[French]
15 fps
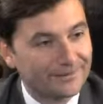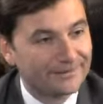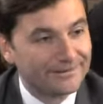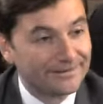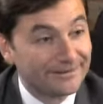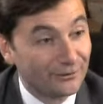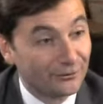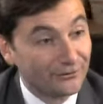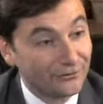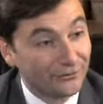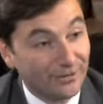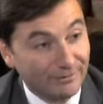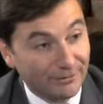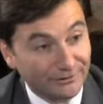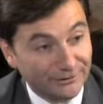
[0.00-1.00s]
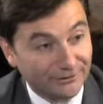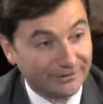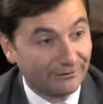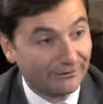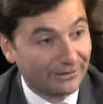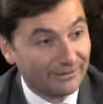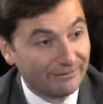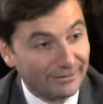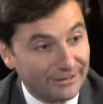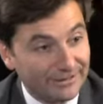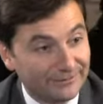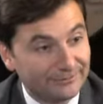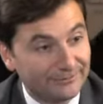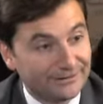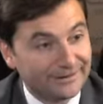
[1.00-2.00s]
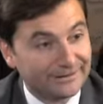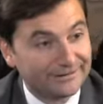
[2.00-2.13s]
c'est une notion importante, hein, on le rappelle peut-être.